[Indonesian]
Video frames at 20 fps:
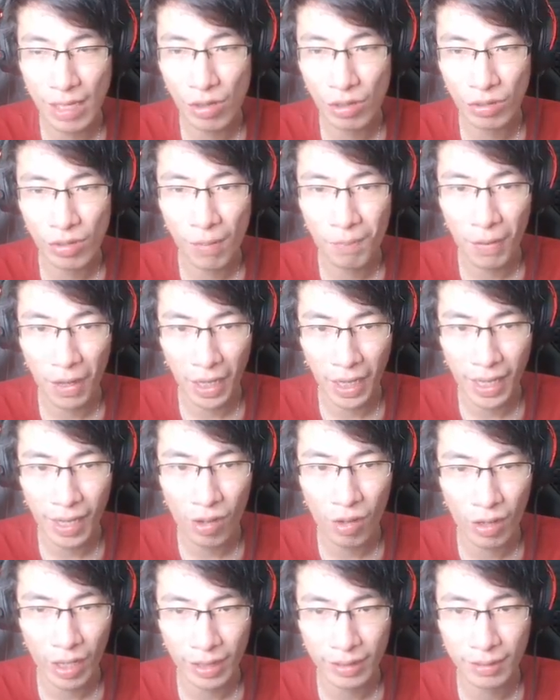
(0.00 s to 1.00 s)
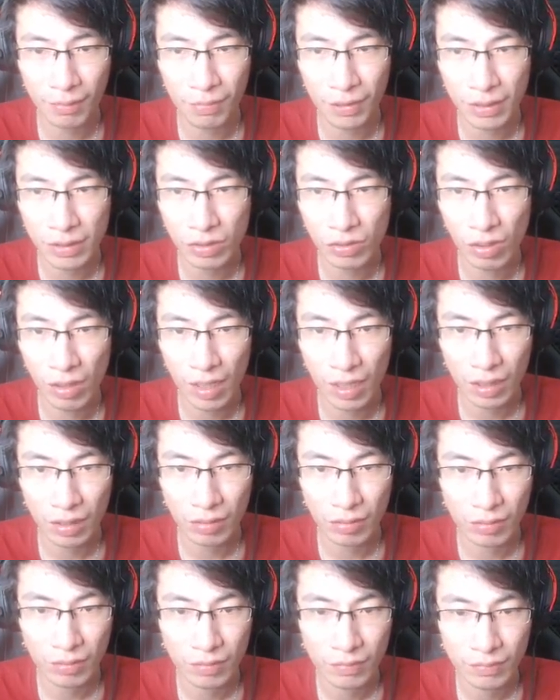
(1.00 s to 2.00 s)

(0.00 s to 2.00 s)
tahu itu apa, kayaknya collectibles doang itu.